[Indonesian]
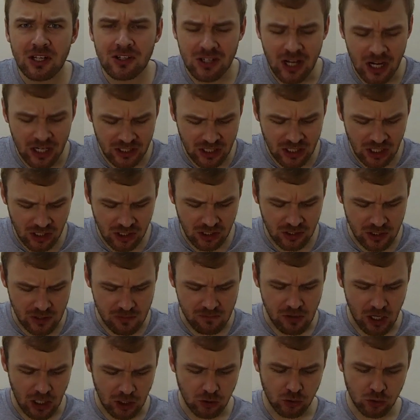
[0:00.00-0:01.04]
Makanannya enak ini,
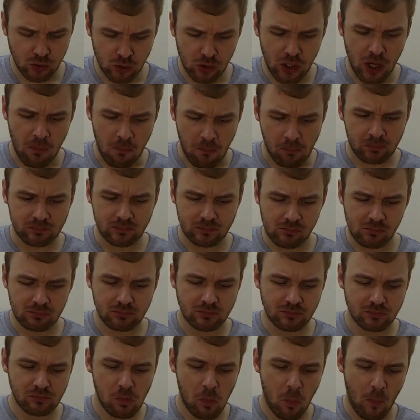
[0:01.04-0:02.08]
aku suka.
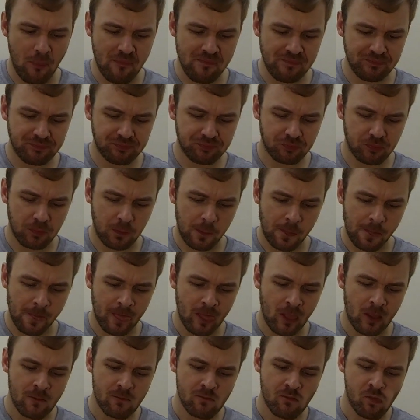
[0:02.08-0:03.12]
Hmm?
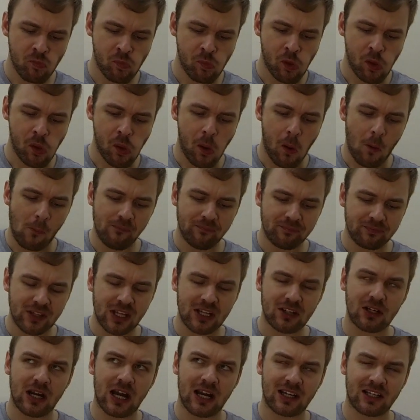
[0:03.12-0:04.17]

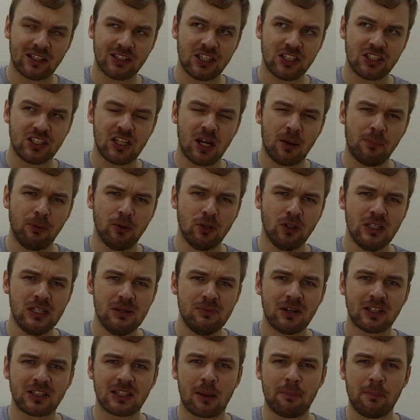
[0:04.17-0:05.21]
Ya, harganya 35
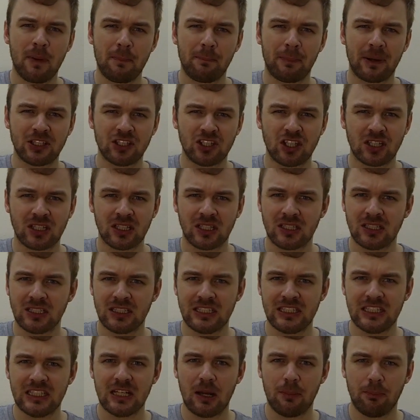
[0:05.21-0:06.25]
tambah pajak ya ada
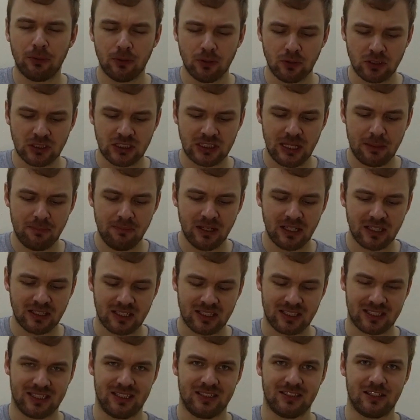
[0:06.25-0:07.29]
39
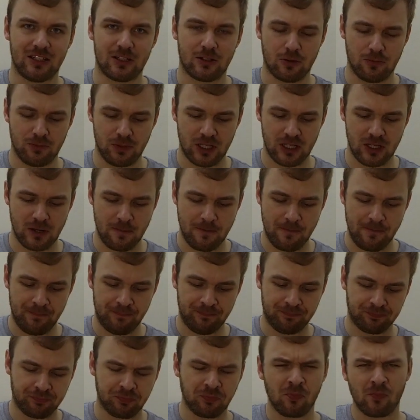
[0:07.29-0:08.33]
akhirnya aku pikir.
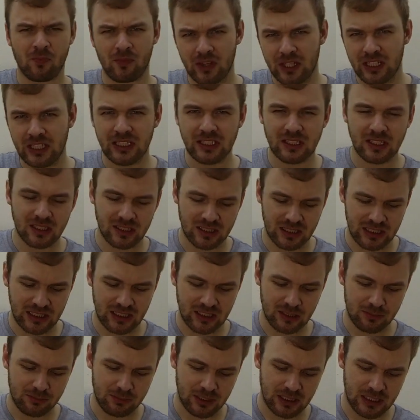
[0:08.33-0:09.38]

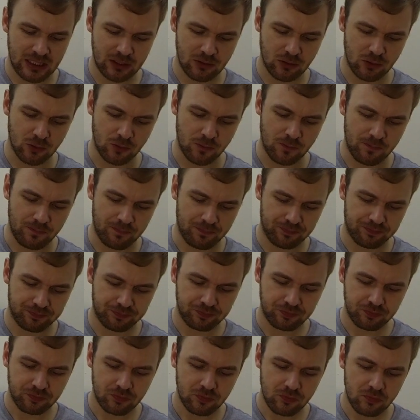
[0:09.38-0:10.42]
Kira-kira begitu.
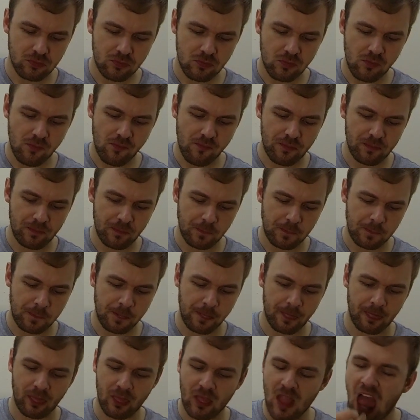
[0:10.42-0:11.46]

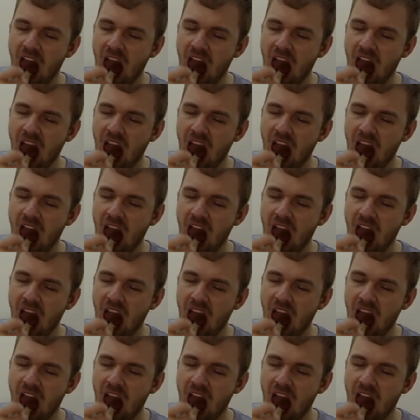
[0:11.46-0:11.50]
Hmm.